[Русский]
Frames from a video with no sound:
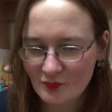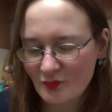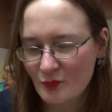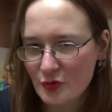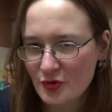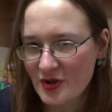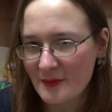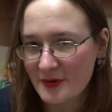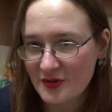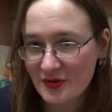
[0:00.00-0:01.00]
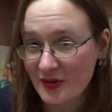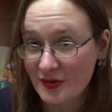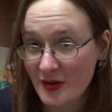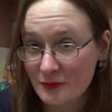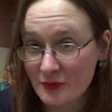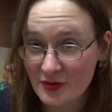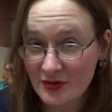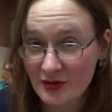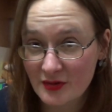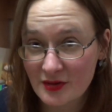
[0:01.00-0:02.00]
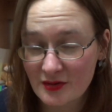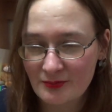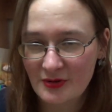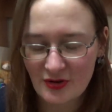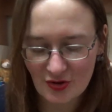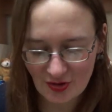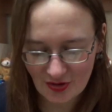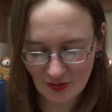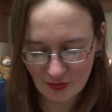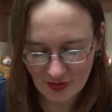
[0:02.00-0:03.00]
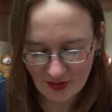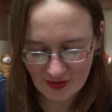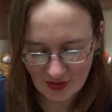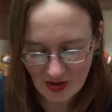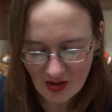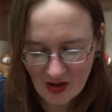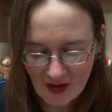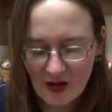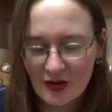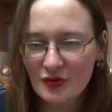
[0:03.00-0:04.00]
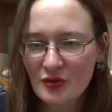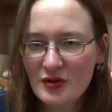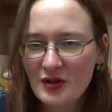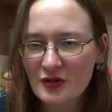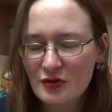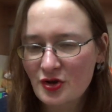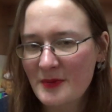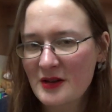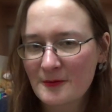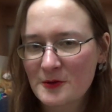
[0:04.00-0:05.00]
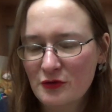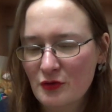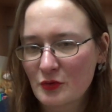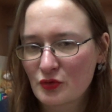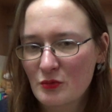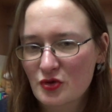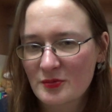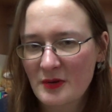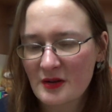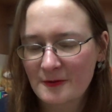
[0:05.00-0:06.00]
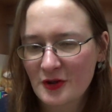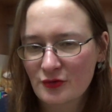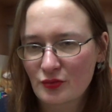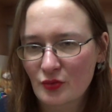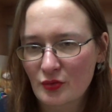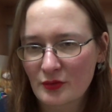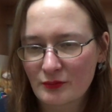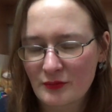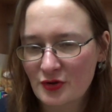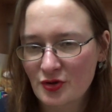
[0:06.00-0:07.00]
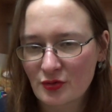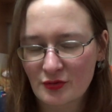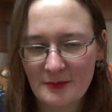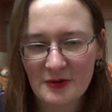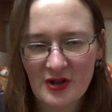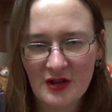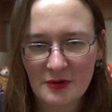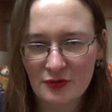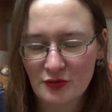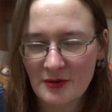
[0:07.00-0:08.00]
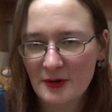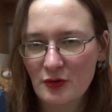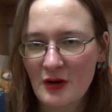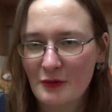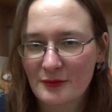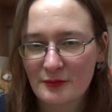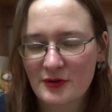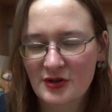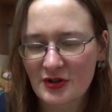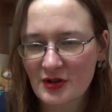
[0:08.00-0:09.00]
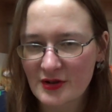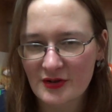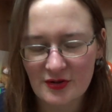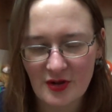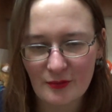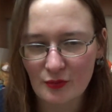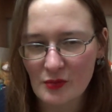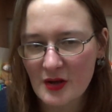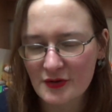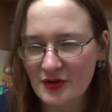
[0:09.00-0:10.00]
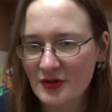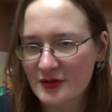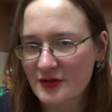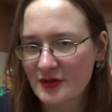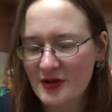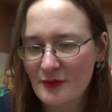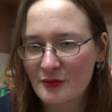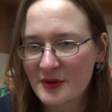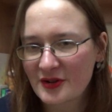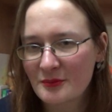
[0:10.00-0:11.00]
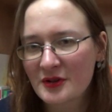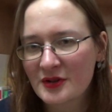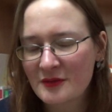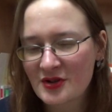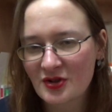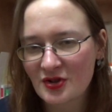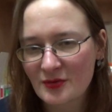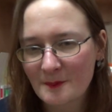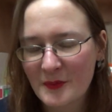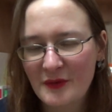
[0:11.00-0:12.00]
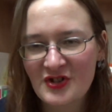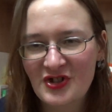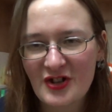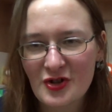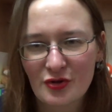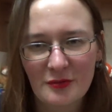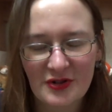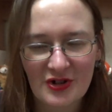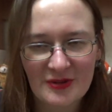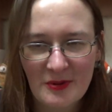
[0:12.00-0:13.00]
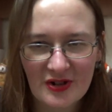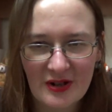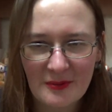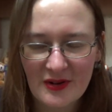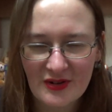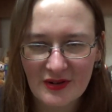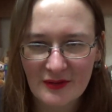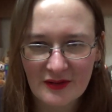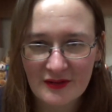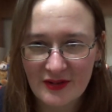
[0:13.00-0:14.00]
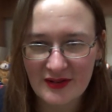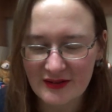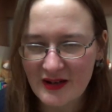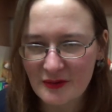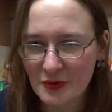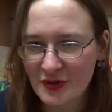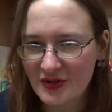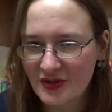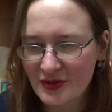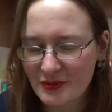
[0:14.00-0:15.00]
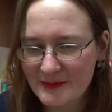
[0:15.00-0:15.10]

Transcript: можете оплатить доставку, если делаете приличненький такой заказик. Ну и, короче, баллов нет, думаю, ну, может, баллов нету, ну, значит, то написала мне, тут типа только вот скидка на доставку, ну, ладно, скидка на доставку, у меня там были 200, 201 рубль 35 копеек, где-то так вот эти